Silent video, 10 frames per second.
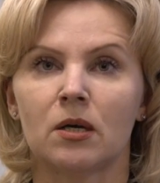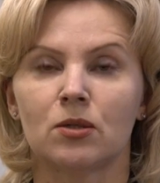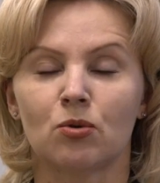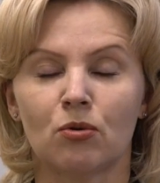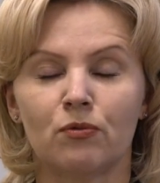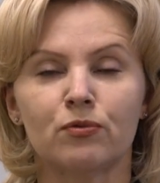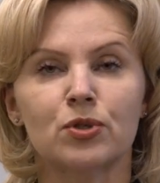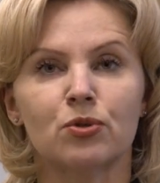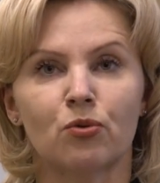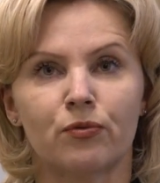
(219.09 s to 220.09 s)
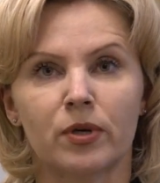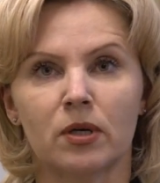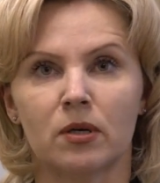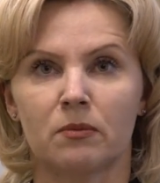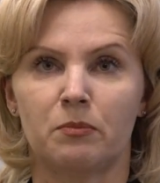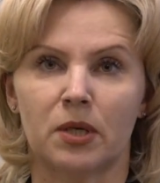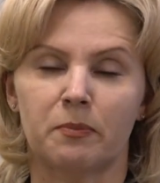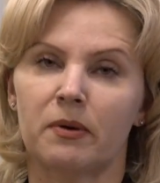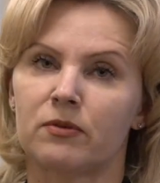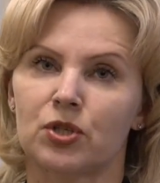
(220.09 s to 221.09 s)
Но в условиях мер
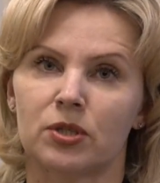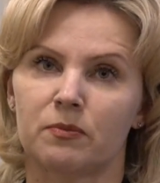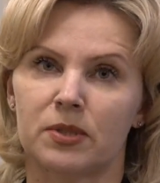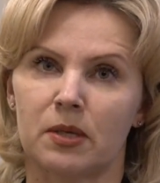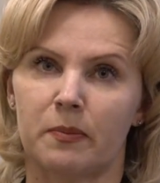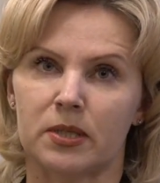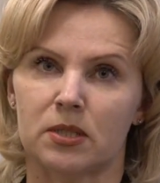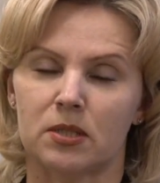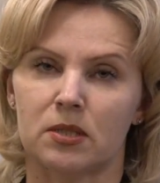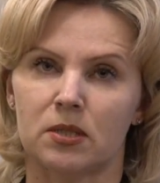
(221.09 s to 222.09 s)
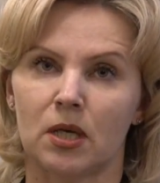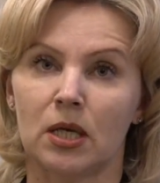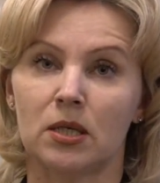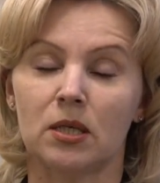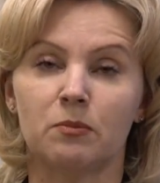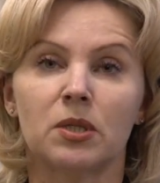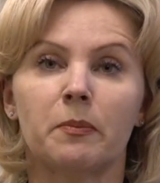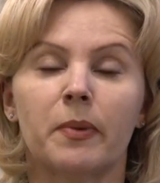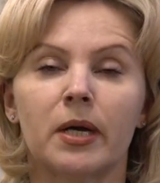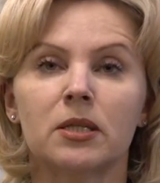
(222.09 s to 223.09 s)
повышенной безопасности. И именно
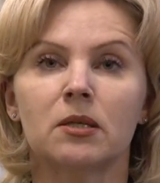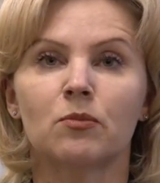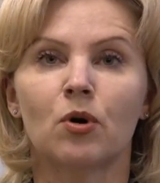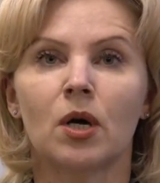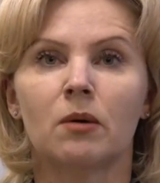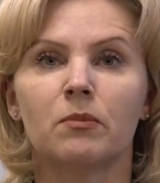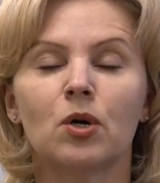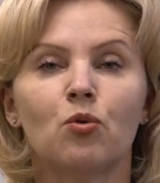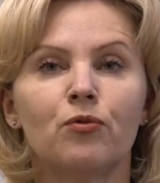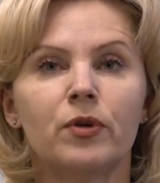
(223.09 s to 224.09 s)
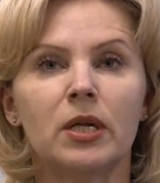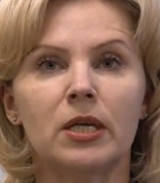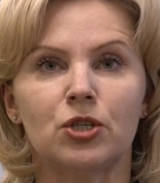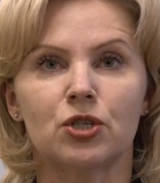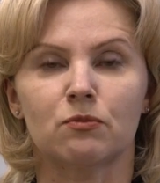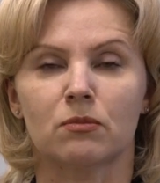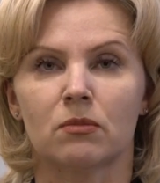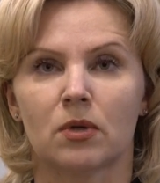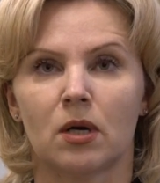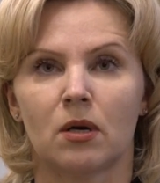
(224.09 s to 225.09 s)
поэтому мы увеличим
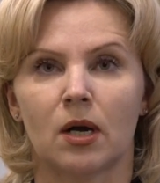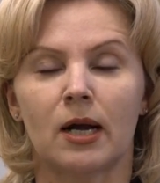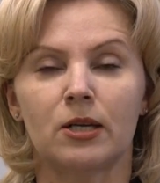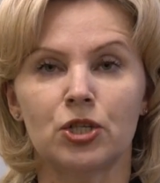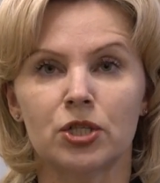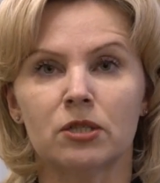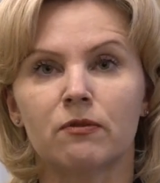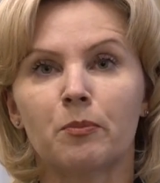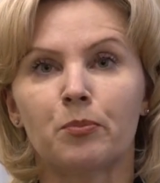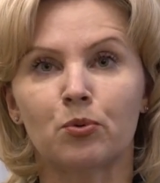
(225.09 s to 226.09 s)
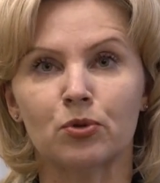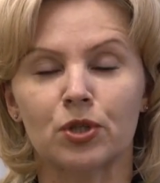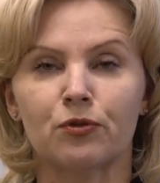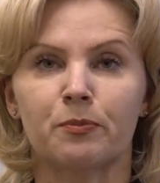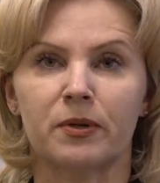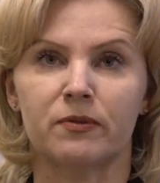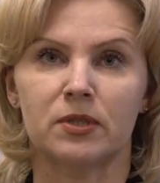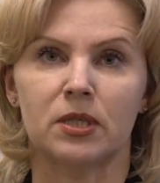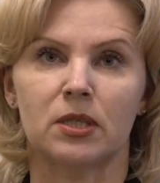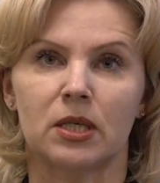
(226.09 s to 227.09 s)
количество пунктов
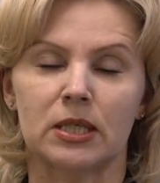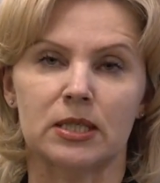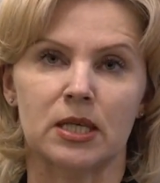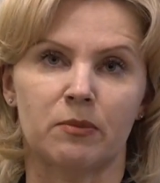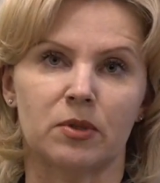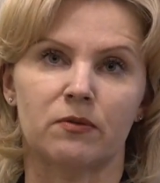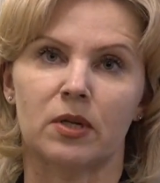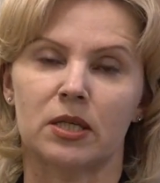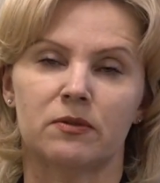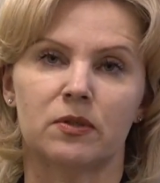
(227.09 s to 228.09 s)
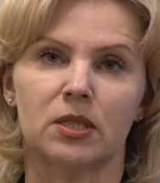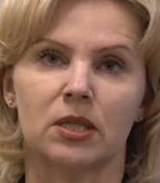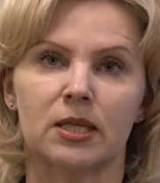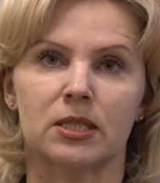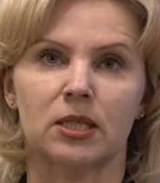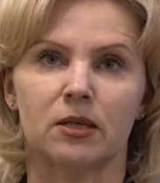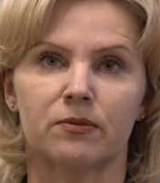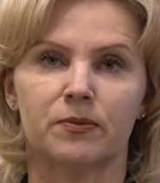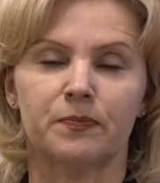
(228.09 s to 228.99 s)
проведения экзаменов для девятиклассников.